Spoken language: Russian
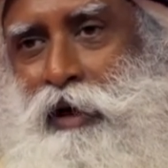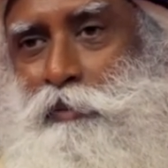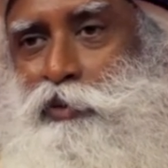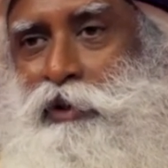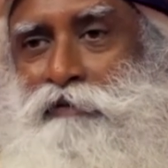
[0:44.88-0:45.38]

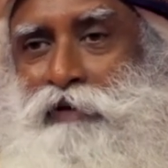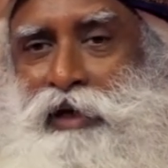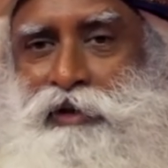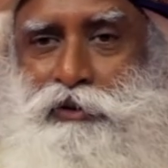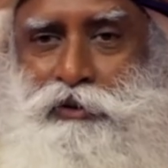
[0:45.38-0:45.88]

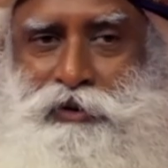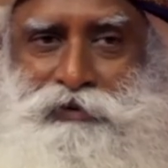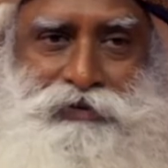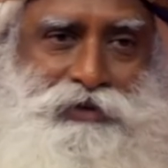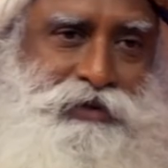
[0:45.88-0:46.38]
25
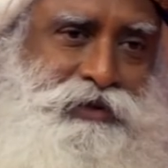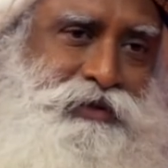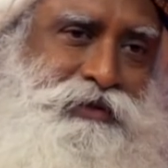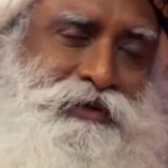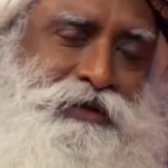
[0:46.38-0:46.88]

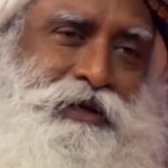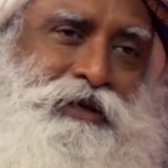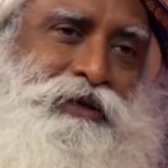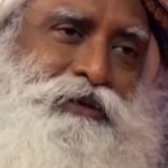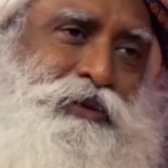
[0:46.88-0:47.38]
топ-менеджеров.
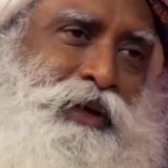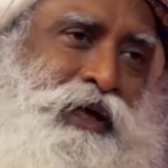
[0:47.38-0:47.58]
Это было